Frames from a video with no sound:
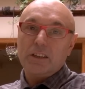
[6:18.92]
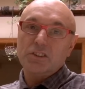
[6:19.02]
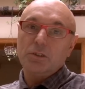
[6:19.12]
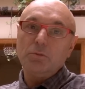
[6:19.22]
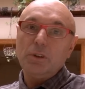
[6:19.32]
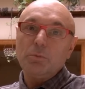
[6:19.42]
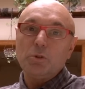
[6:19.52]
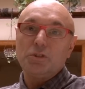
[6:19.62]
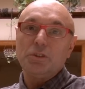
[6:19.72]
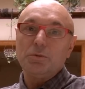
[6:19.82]
a szczególnie
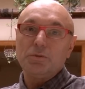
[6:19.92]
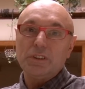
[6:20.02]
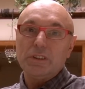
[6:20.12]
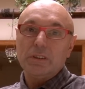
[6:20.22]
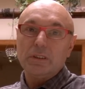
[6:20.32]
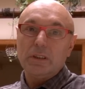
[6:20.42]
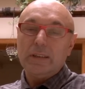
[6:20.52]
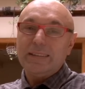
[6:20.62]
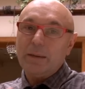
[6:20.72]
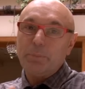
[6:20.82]
młodzi ludzie,
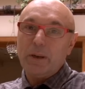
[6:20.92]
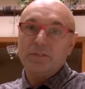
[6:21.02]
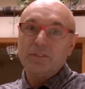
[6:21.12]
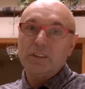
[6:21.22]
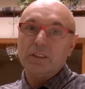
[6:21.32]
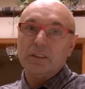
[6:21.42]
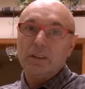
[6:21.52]
naprawdę,